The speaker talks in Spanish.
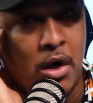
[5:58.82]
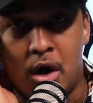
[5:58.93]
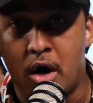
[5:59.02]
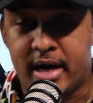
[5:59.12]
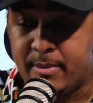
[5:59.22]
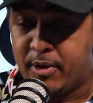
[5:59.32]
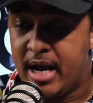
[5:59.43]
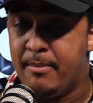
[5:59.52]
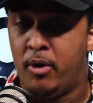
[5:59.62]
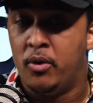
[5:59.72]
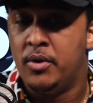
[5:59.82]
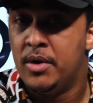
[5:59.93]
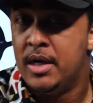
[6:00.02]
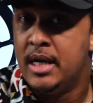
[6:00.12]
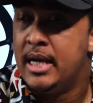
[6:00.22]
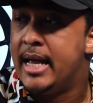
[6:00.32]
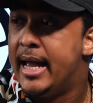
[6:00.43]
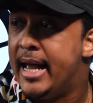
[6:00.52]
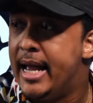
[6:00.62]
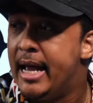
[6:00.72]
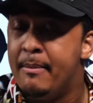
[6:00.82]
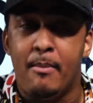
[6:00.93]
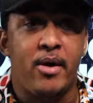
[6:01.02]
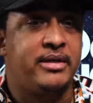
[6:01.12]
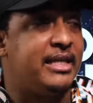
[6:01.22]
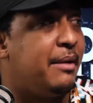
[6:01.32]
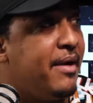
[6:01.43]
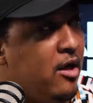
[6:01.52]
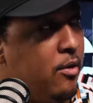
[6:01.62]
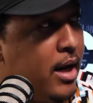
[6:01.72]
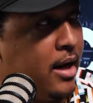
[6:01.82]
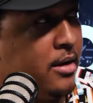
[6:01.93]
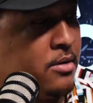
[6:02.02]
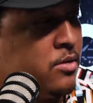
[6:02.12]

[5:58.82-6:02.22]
Ok, por ejemplo, eh, vamos a decir este video, ¿verdad?